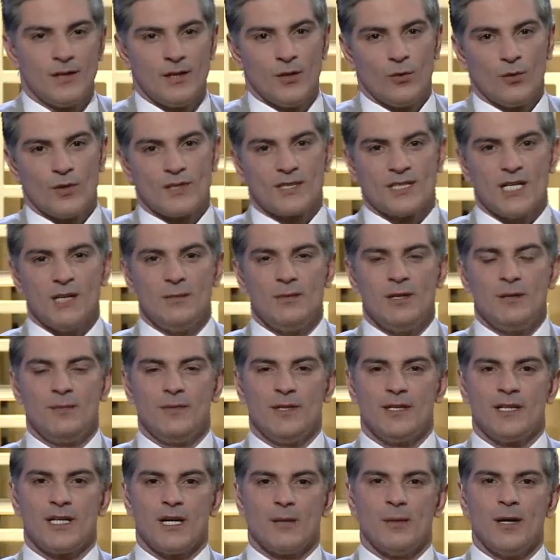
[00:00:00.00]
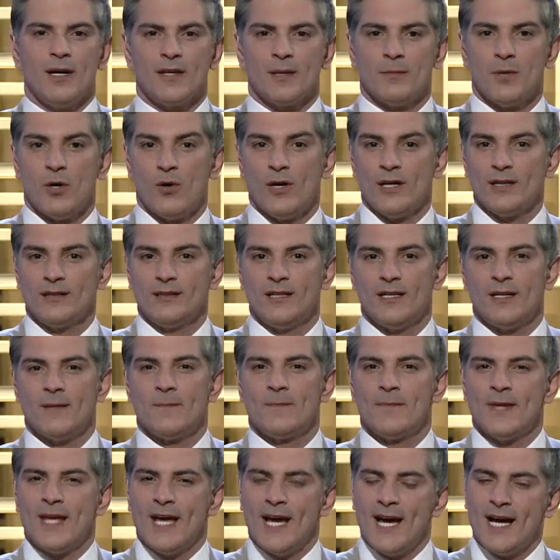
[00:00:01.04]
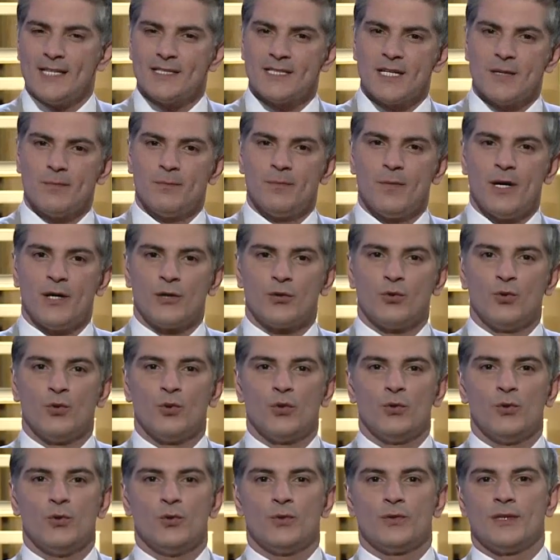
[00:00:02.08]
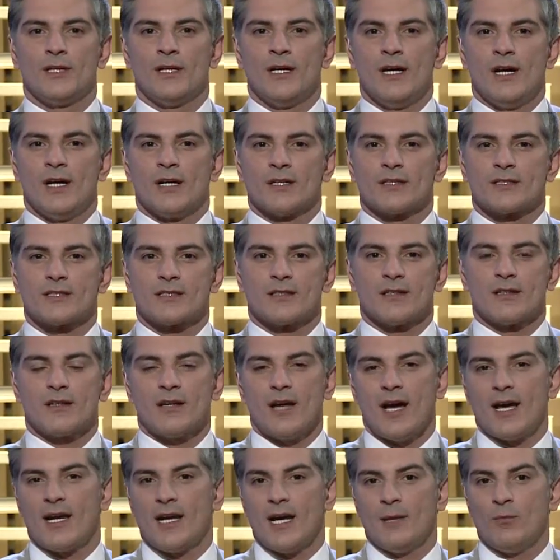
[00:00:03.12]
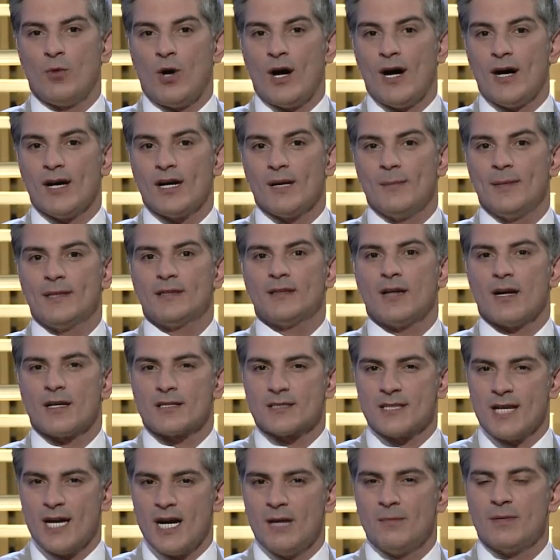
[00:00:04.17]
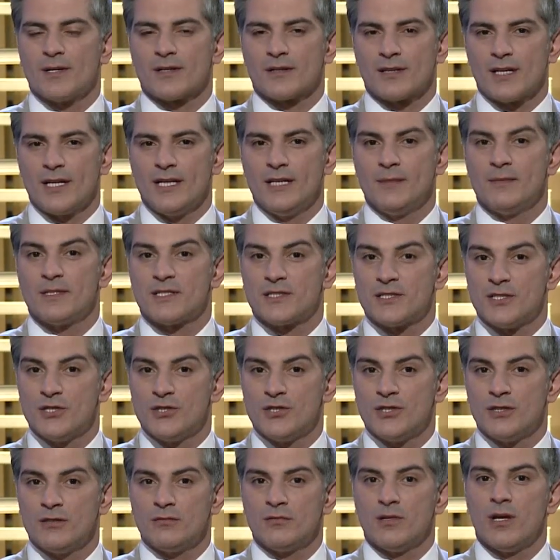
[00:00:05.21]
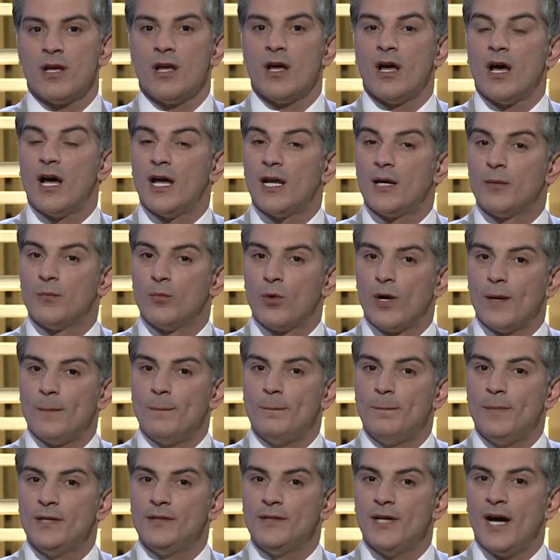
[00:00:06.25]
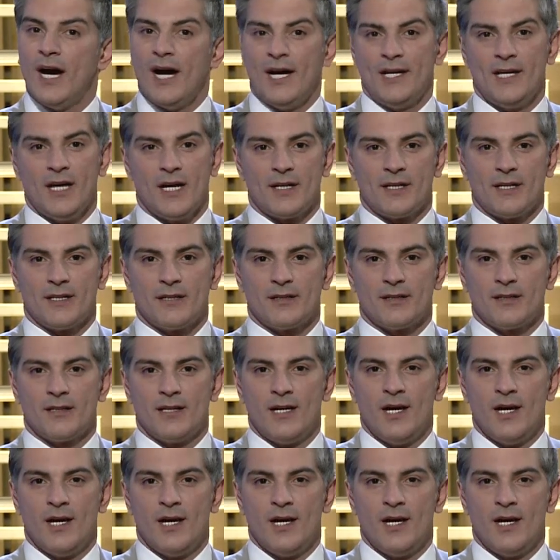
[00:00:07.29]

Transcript: والسبب أن بعض مواده حسب ما يقولون تصر على معاقبة أصحاب الرأي بالسجن المؤبد أحياناً